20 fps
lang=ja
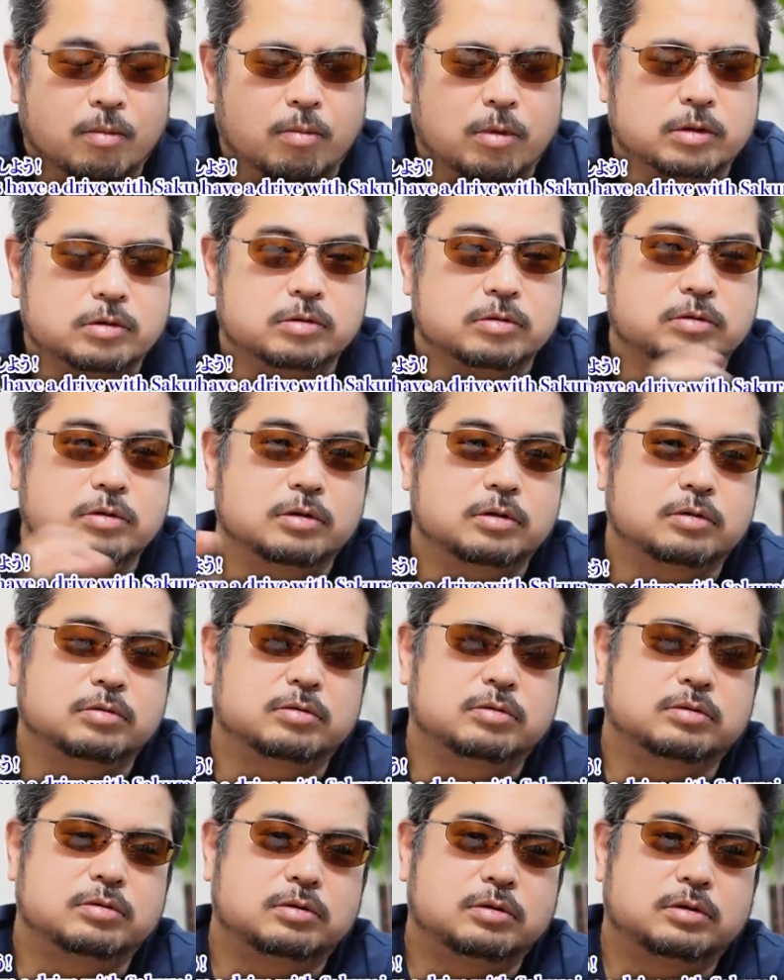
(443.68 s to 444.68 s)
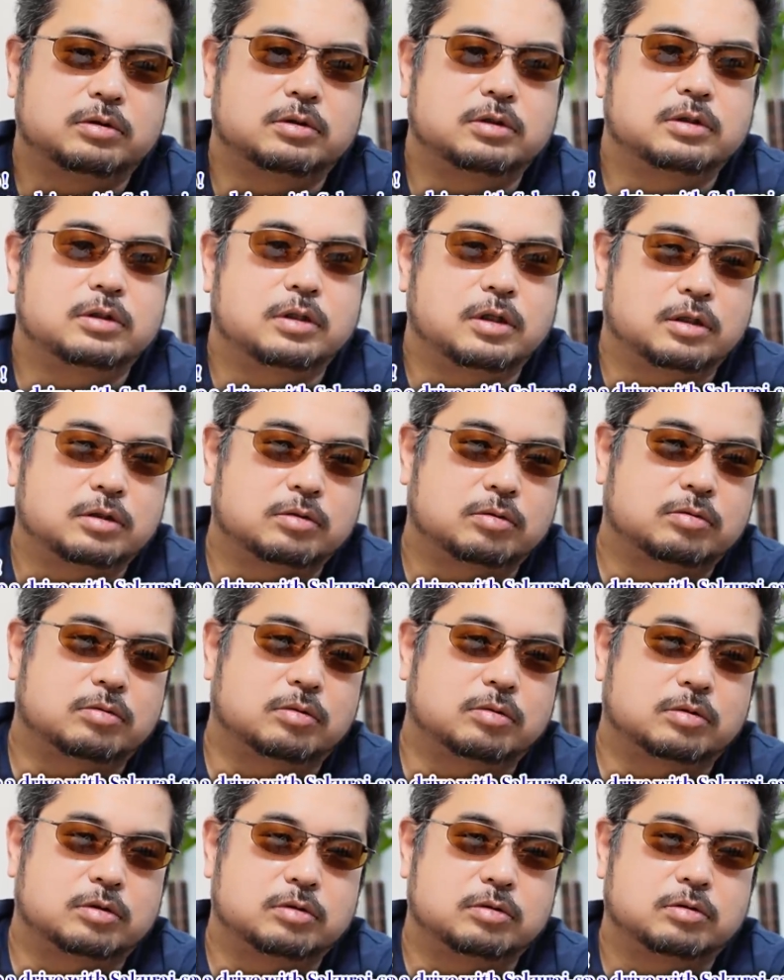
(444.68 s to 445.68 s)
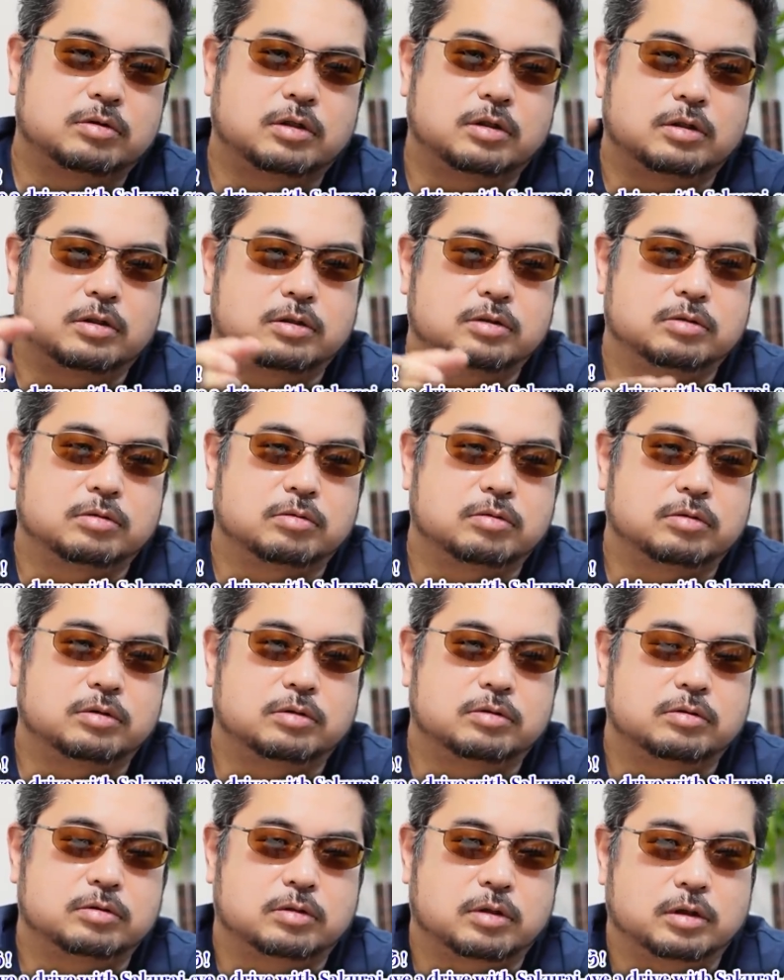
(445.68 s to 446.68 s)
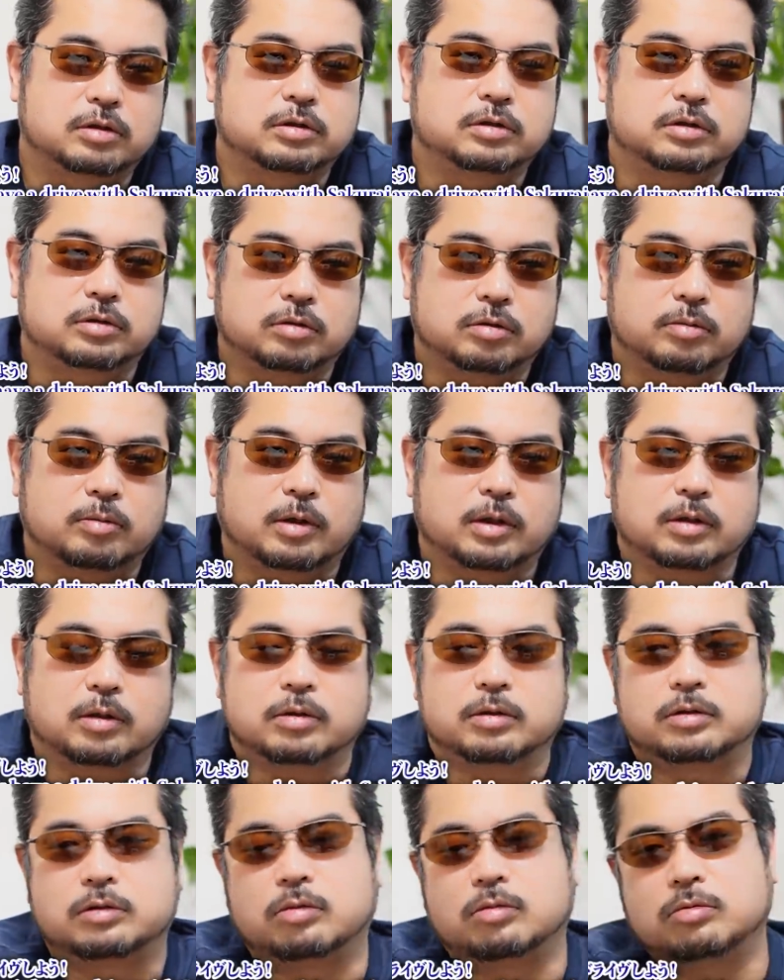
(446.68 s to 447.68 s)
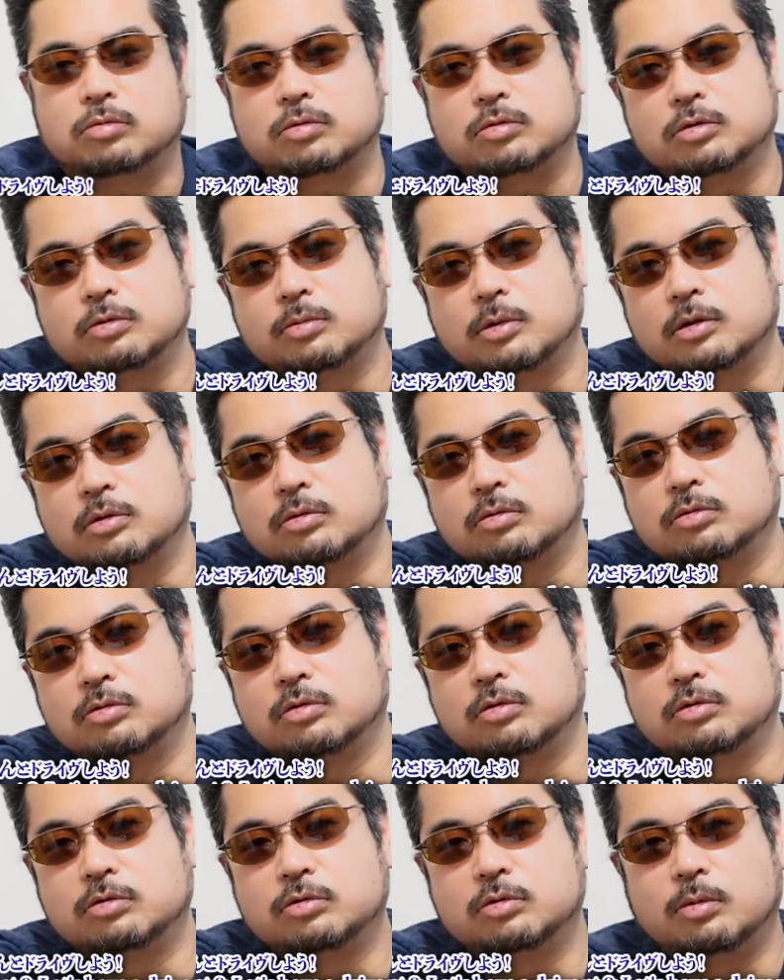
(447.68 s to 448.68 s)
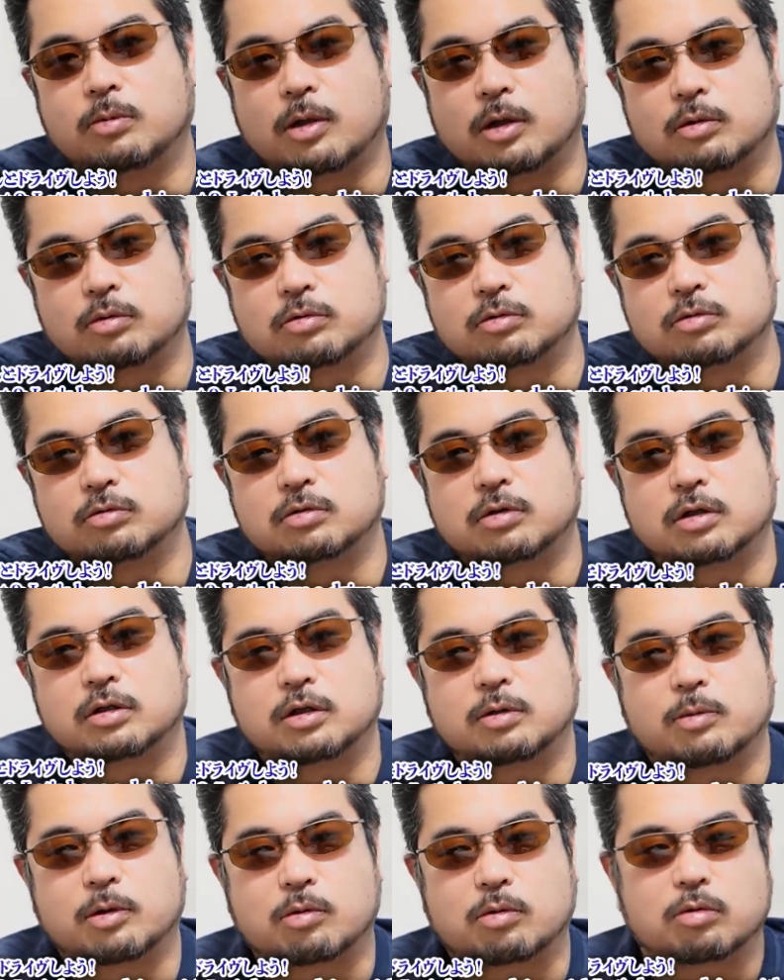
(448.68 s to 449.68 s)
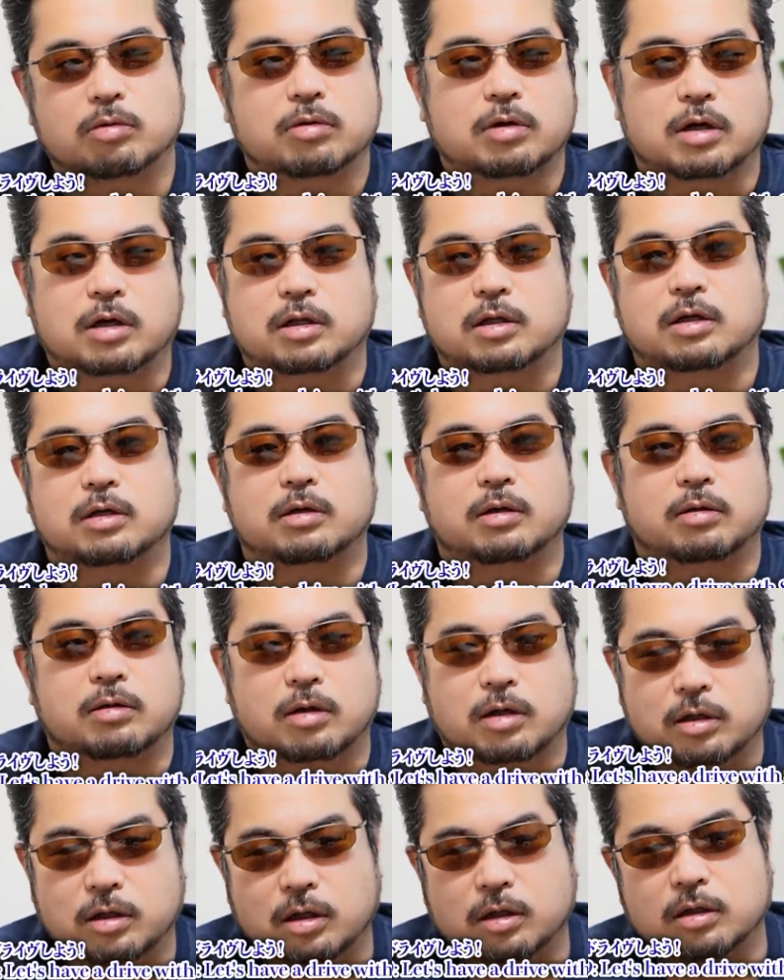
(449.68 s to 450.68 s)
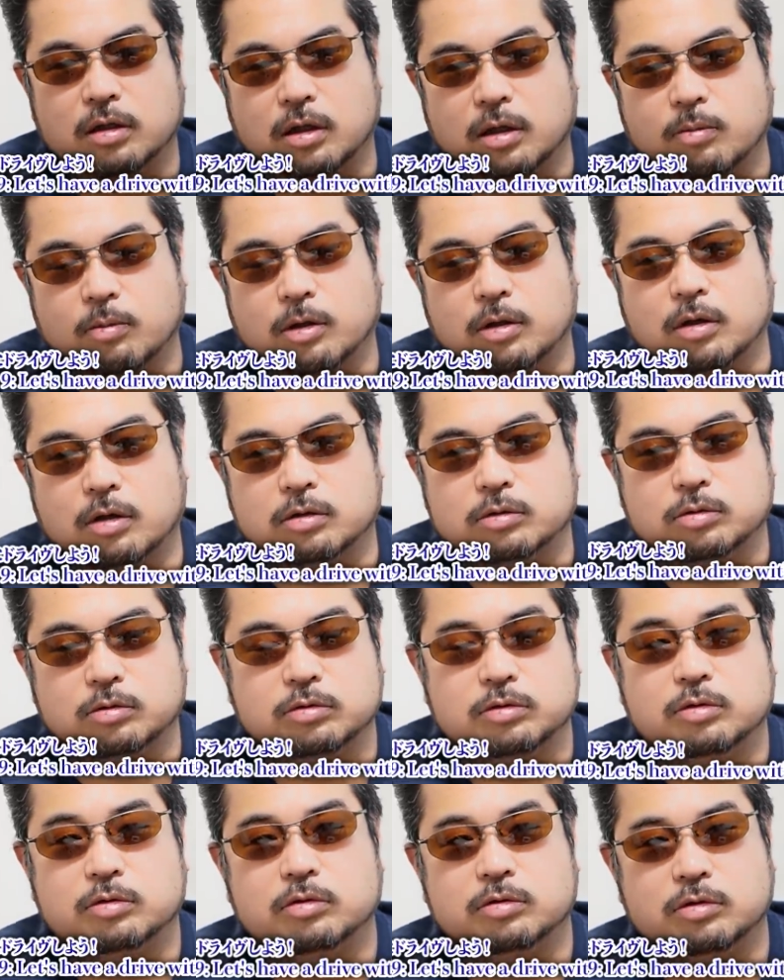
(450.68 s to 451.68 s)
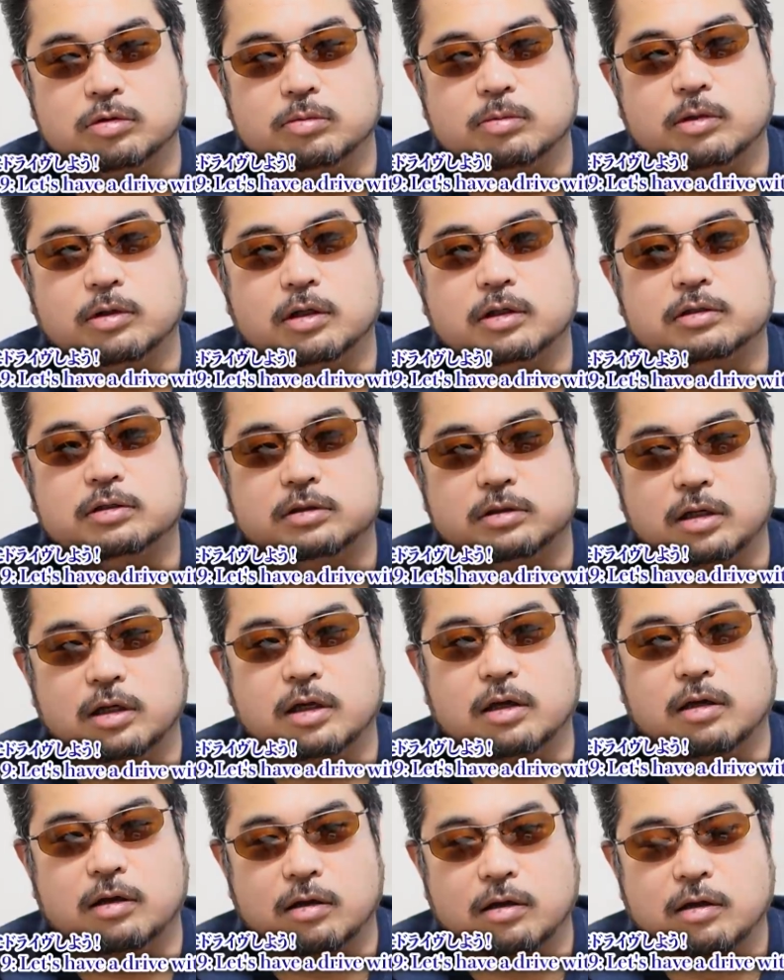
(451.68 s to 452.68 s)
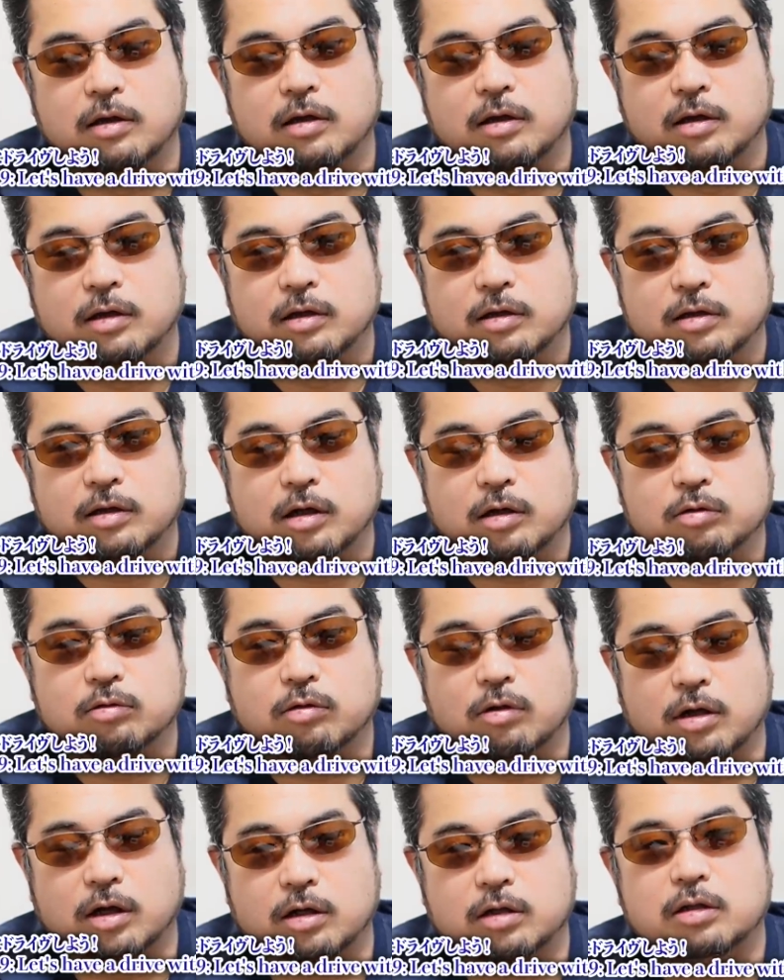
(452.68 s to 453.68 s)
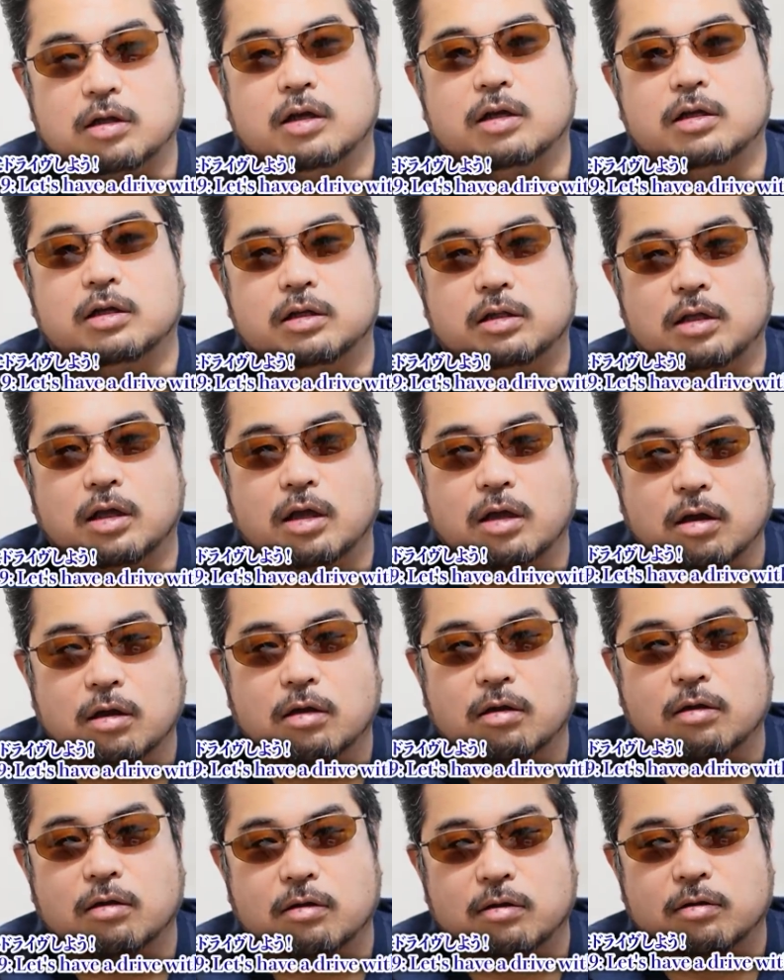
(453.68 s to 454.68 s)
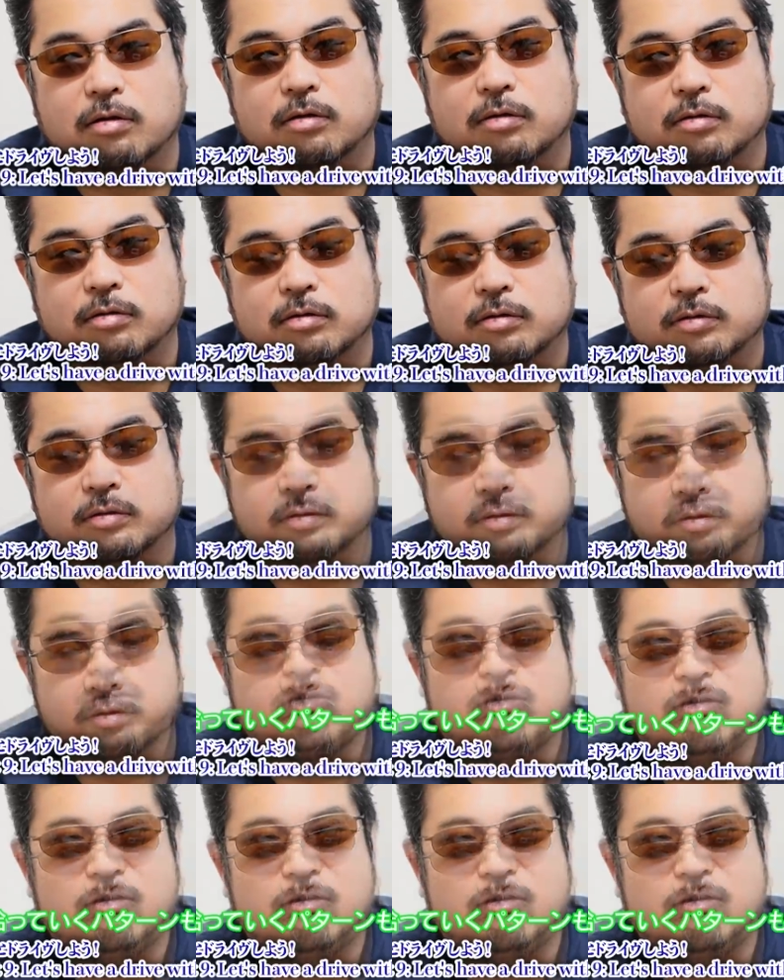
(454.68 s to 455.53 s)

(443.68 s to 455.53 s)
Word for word: みたいな、まあ、ツーリング行ってちょっと休憩所に行く感じでしょう、はい、まあ、だその車に乗るのもあの空間で今コロナ禍であれなんで、まあ、だからそれぞれの車出してやるのはやりたいね。そうそう、う